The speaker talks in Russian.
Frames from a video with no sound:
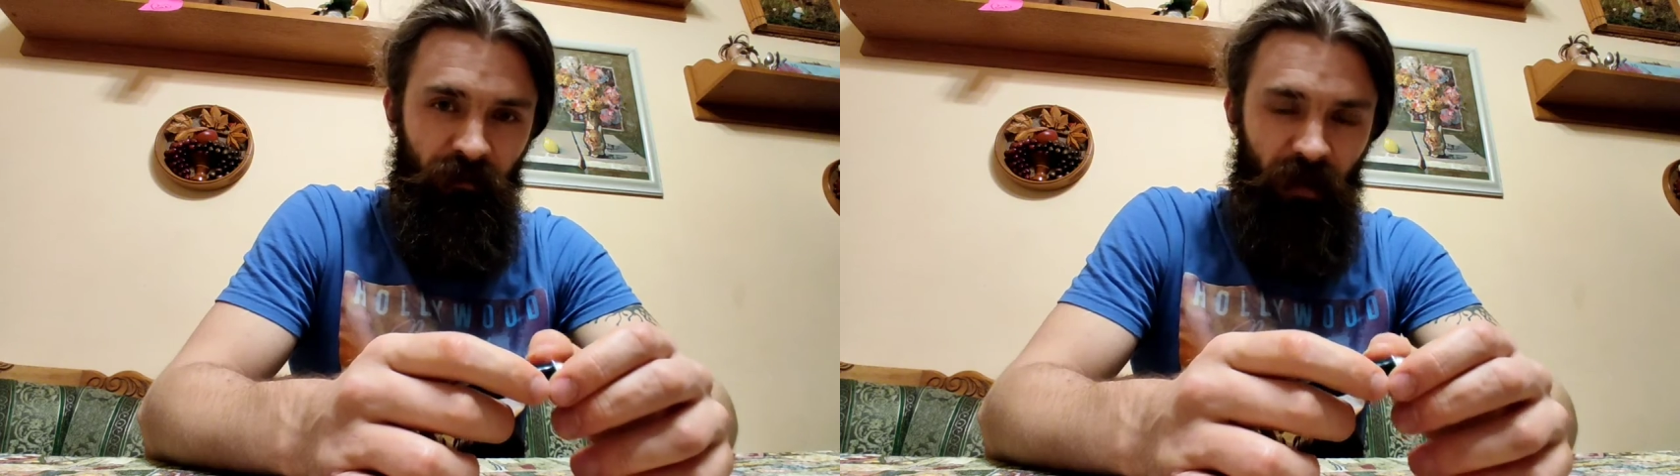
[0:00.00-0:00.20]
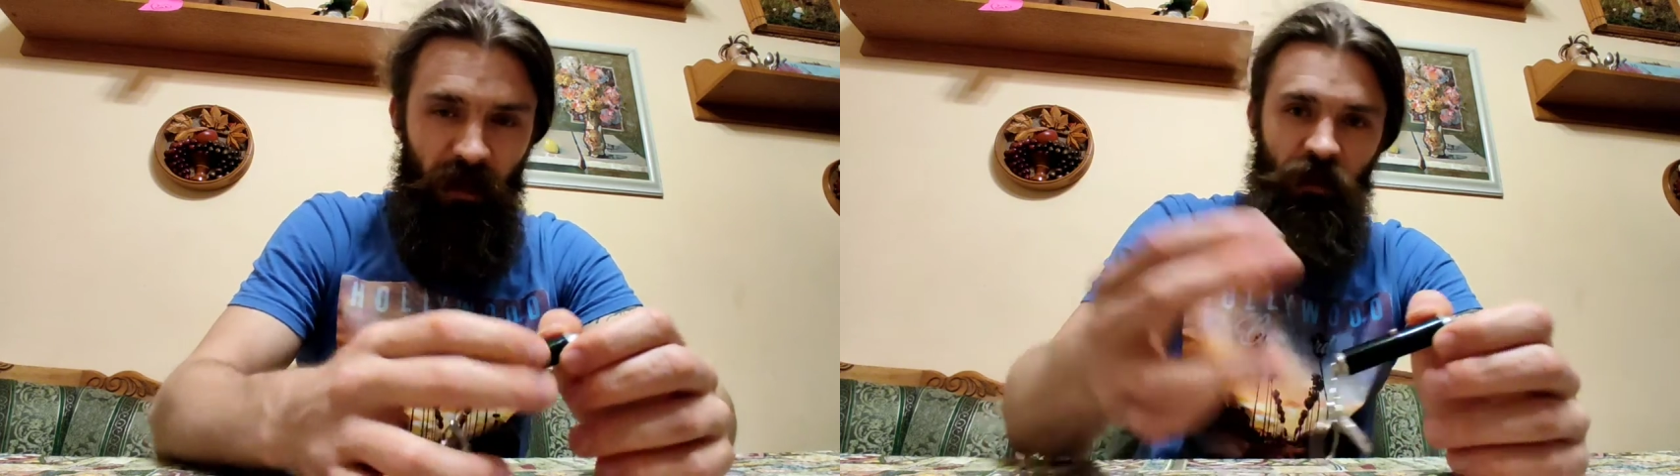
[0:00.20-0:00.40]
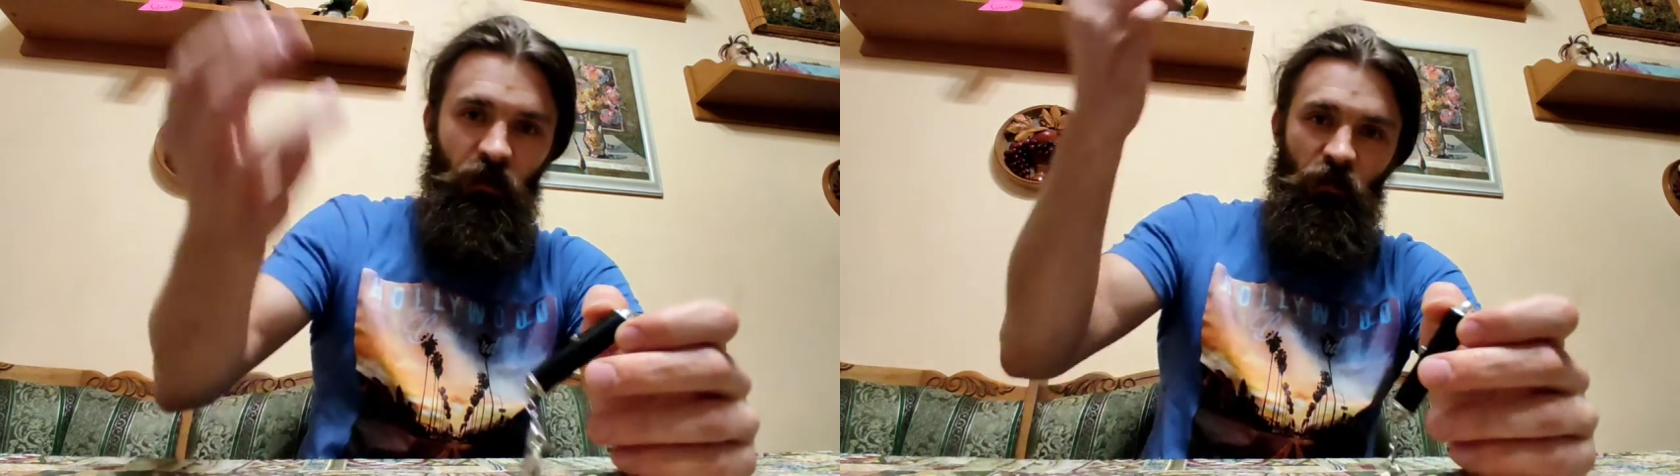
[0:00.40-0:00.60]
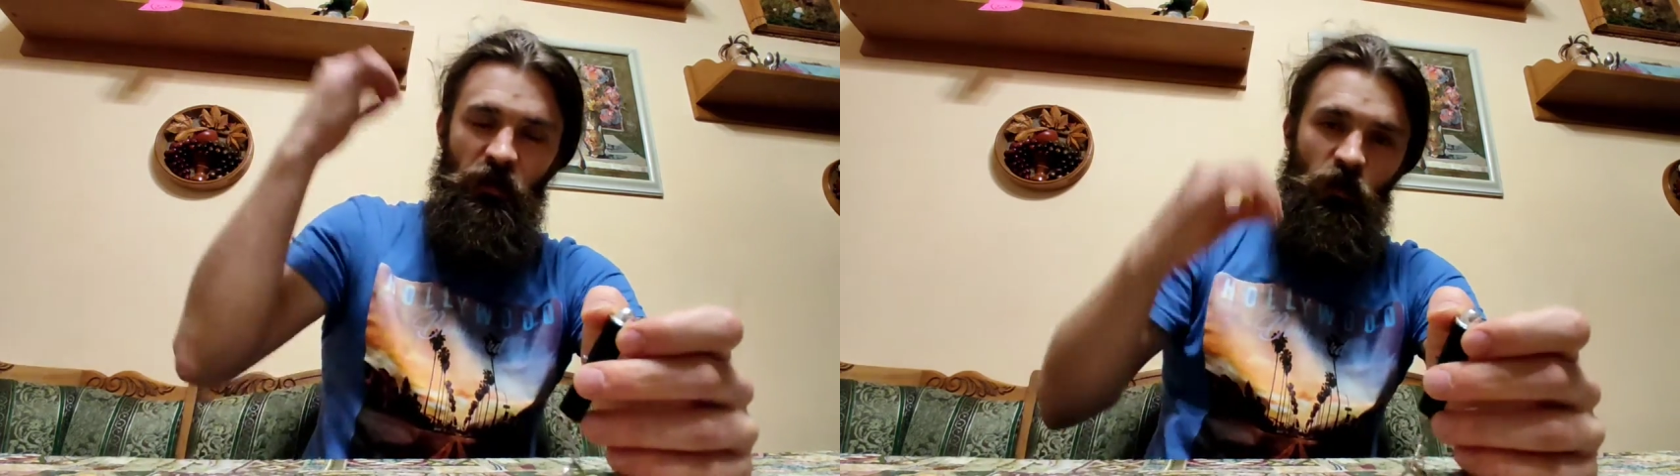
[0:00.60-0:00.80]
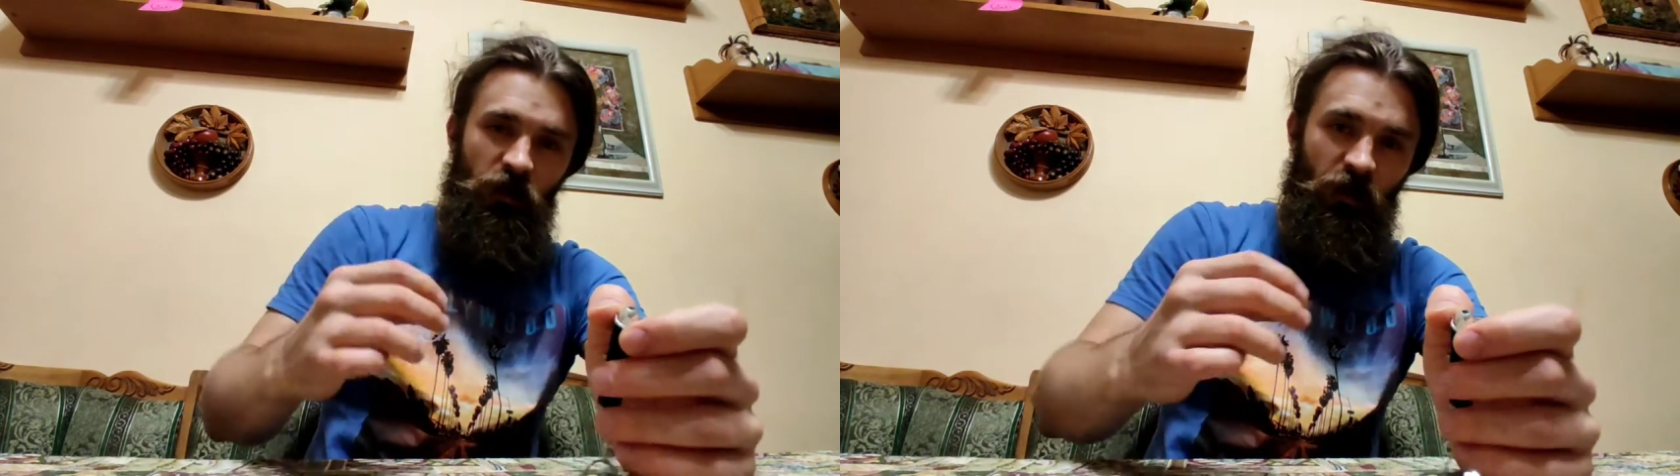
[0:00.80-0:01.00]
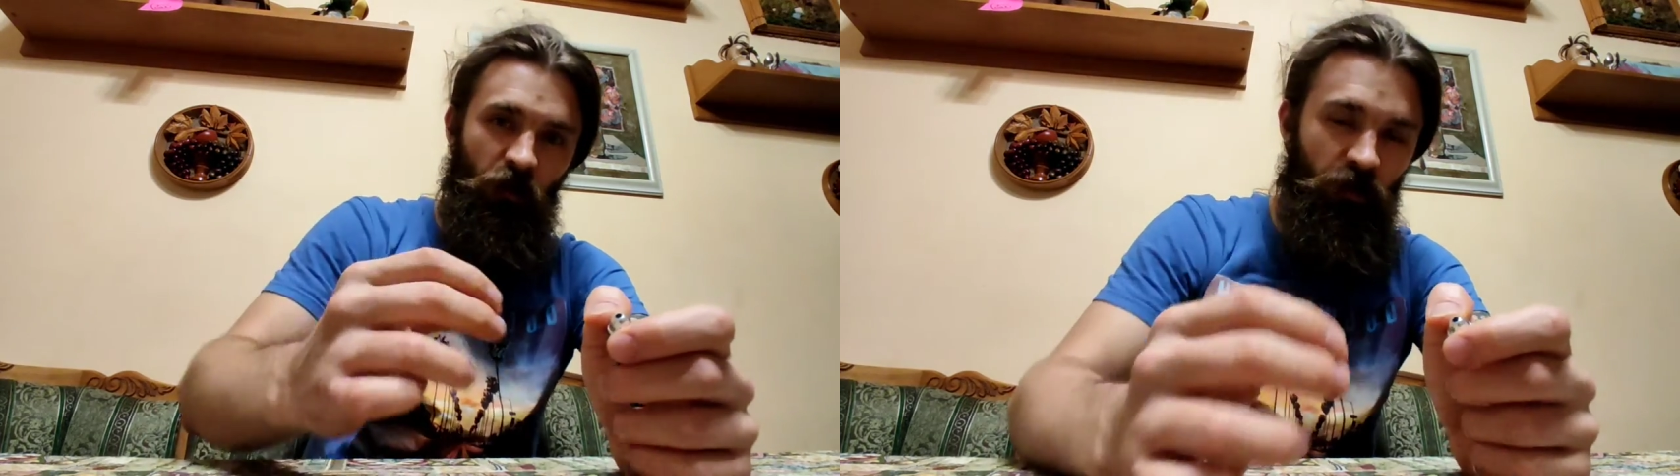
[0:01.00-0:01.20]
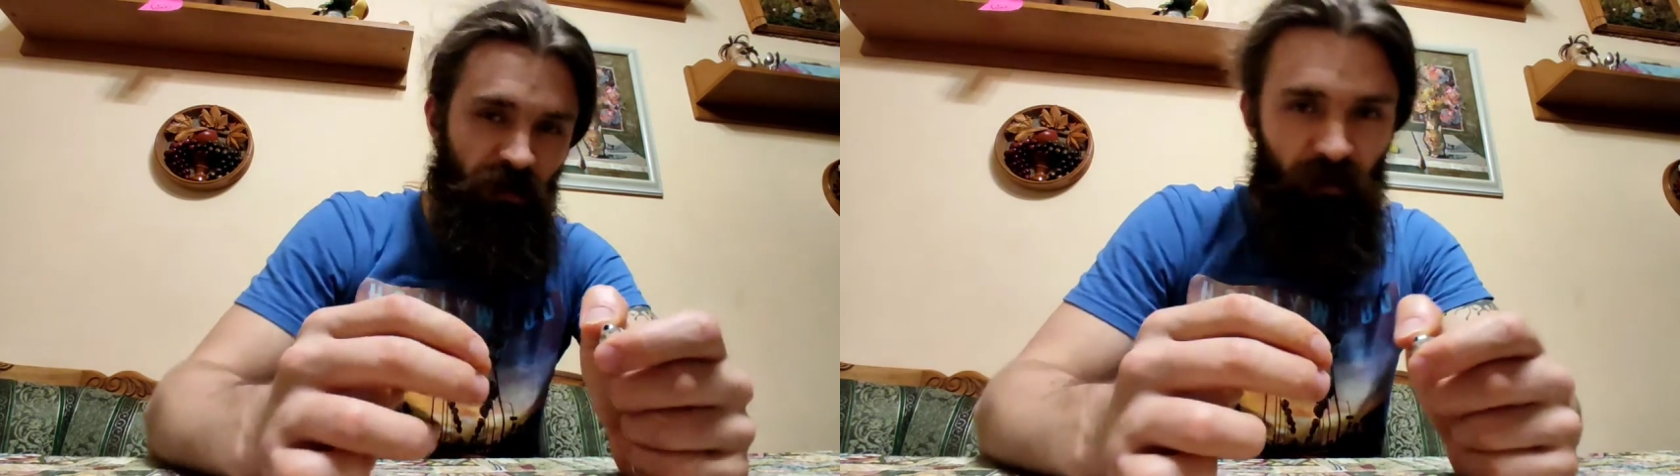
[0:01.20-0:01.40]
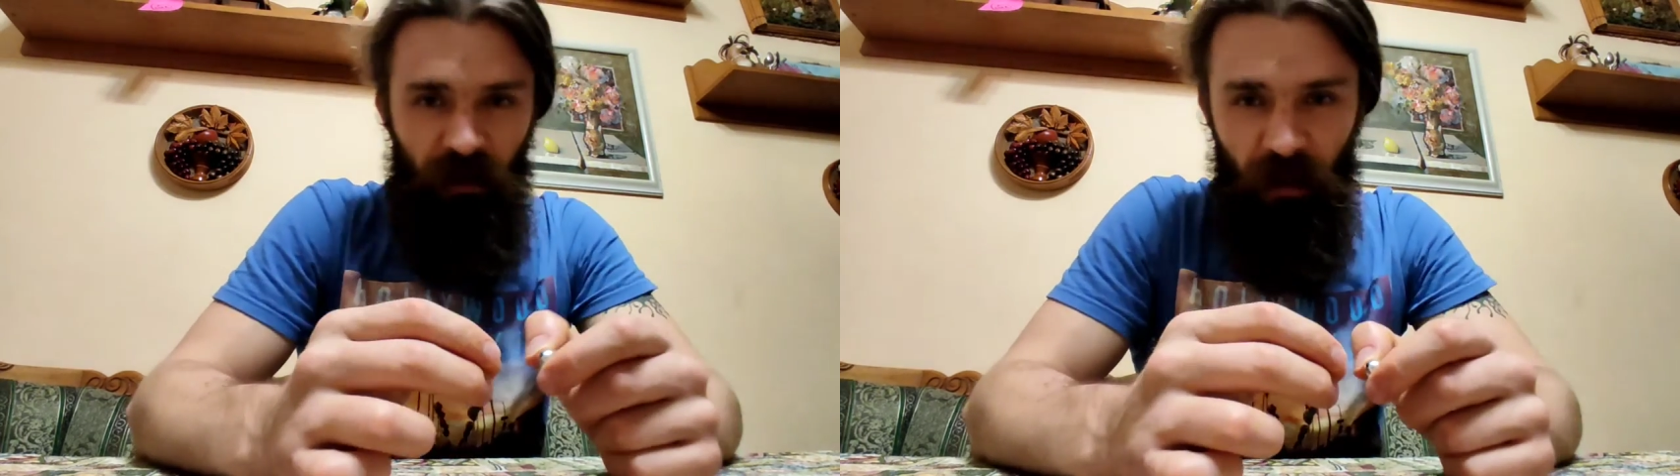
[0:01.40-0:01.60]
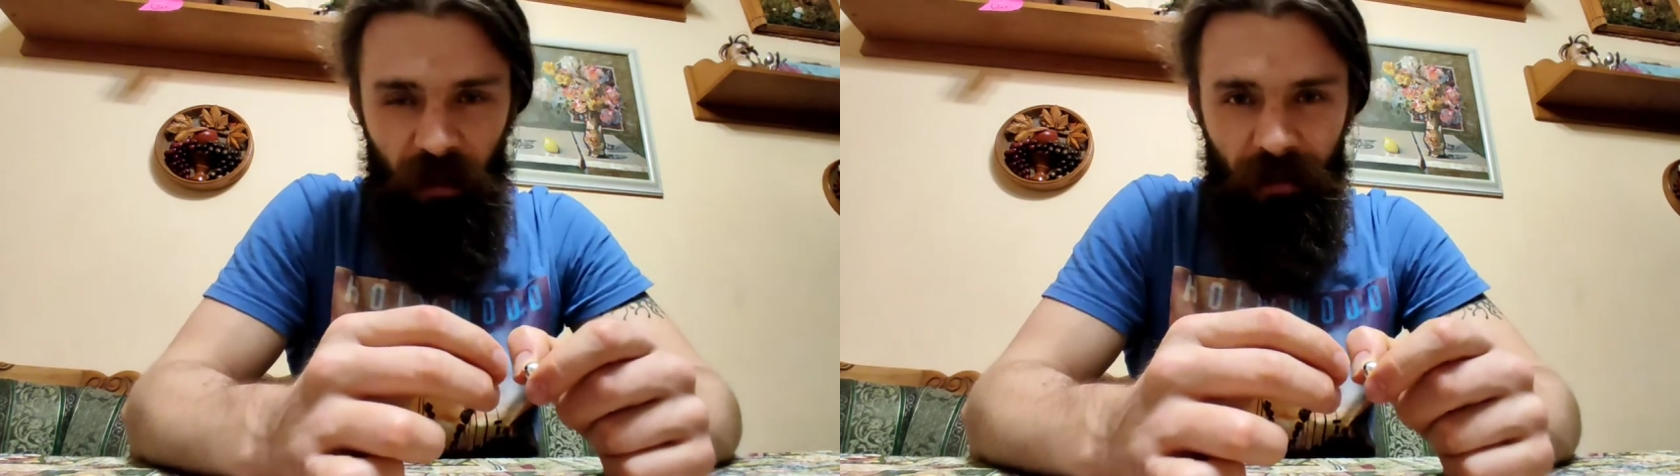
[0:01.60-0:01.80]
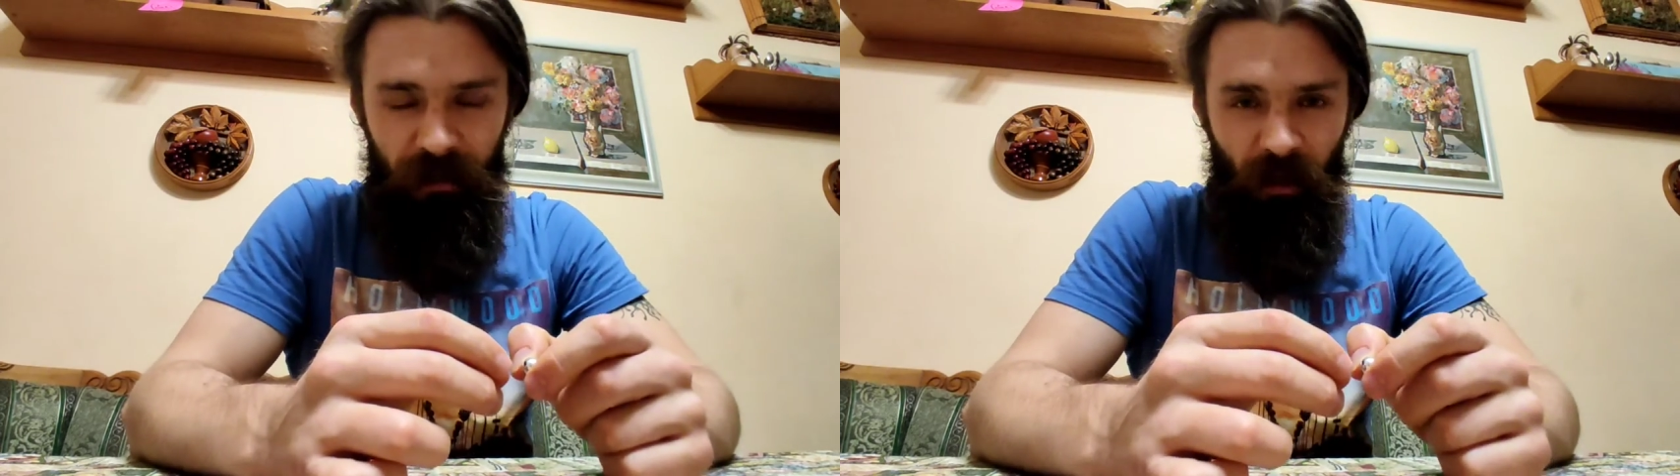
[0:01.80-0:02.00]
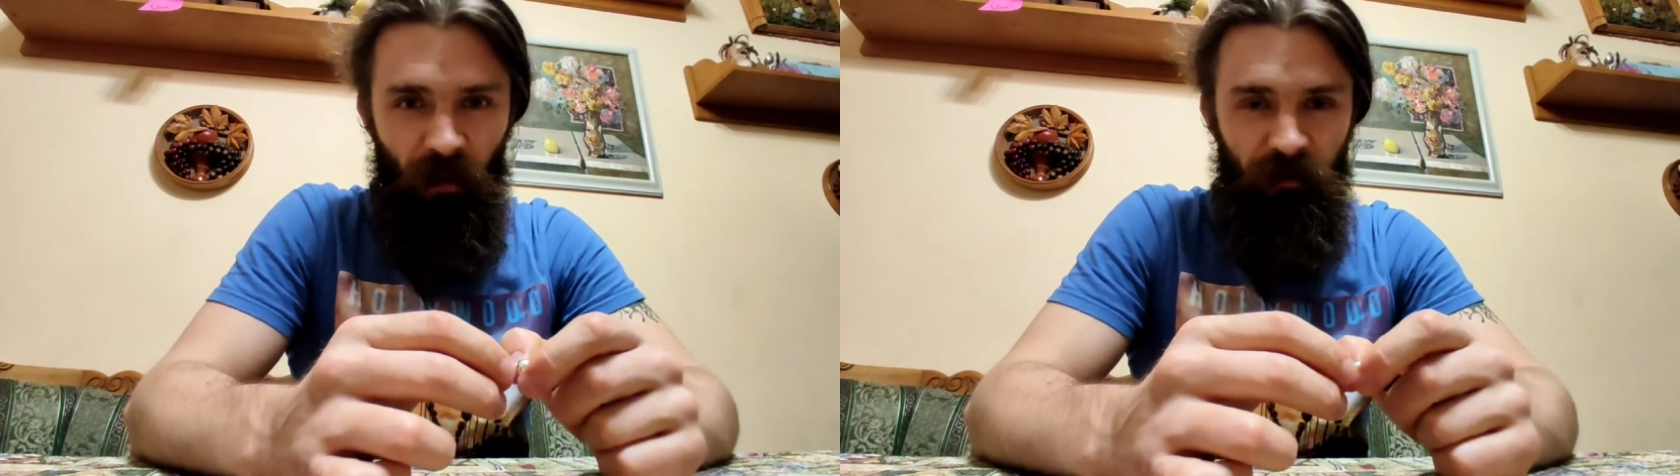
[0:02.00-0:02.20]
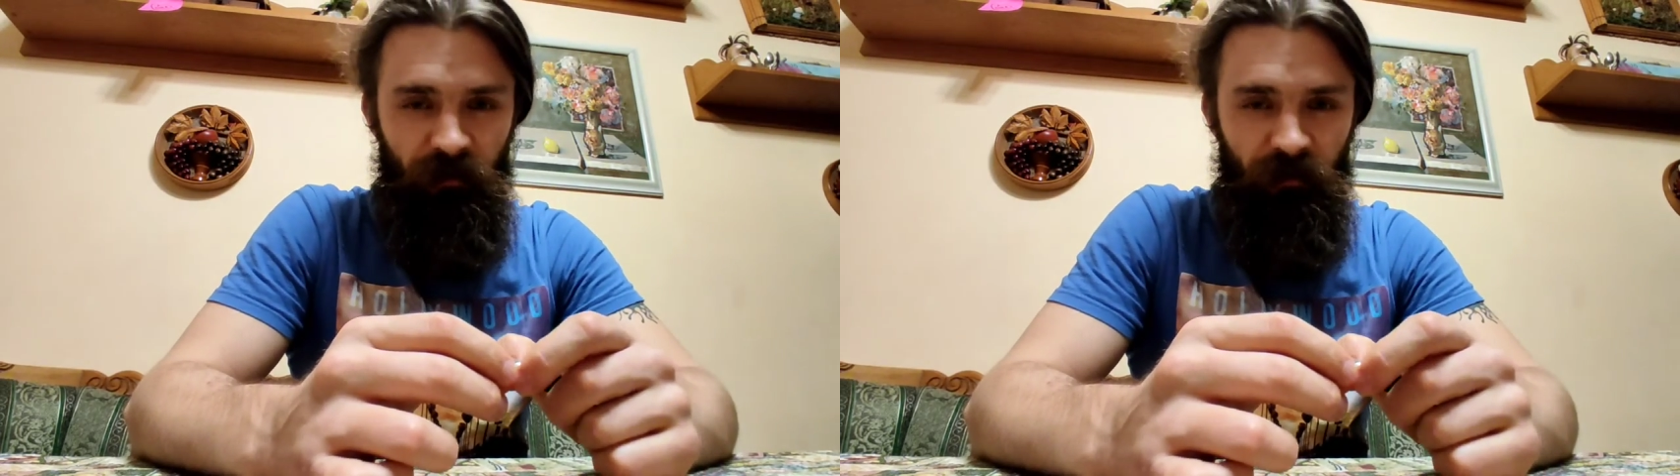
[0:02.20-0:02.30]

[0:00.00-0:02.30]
Дальше оно, возможно, находится в ядре клетки,